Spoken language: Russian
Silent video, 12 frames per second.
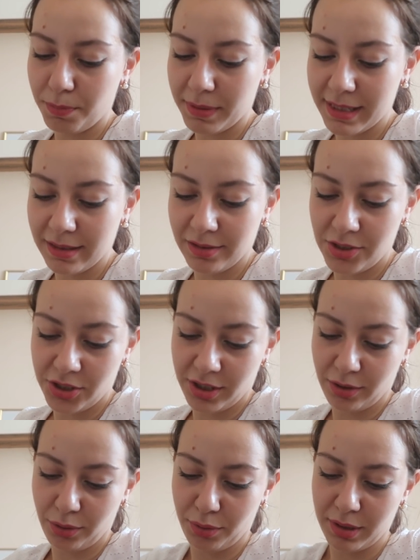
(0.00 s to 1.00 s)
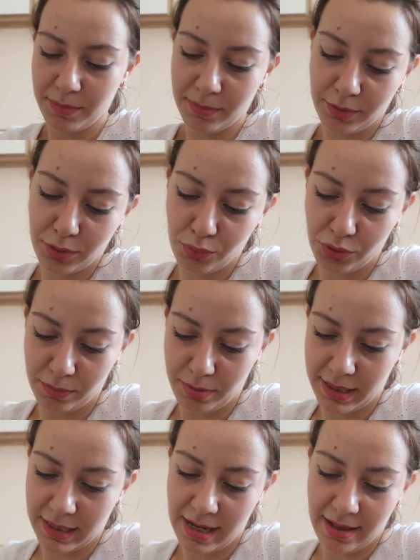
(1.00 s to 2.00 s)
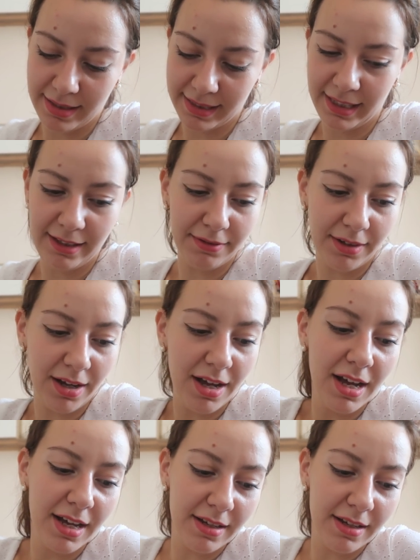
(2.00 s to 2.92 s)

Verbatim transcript: той посылочки, которую нам Ксюша прислала с Киева,